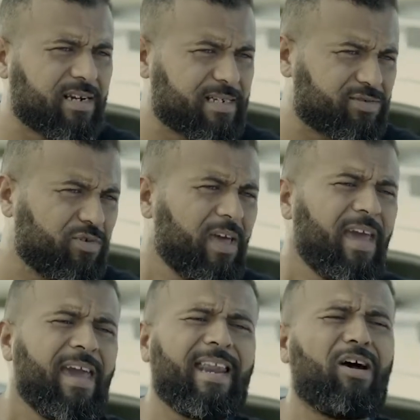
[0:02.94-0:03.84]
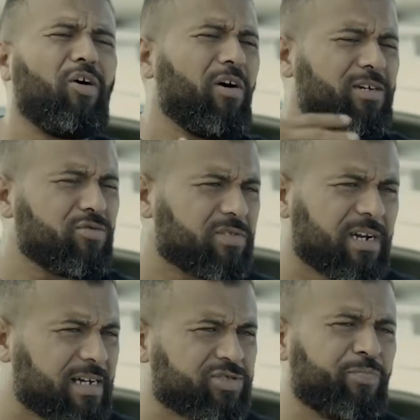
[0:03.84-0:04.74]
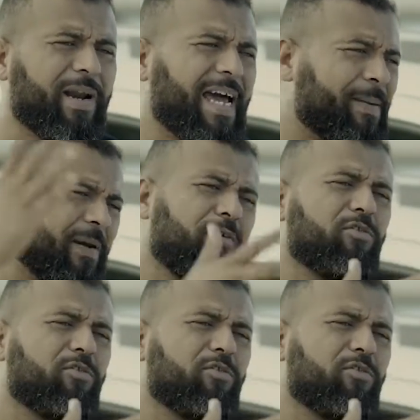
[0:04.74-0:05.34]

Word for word: de trânsito, era horas no trânsito para ir para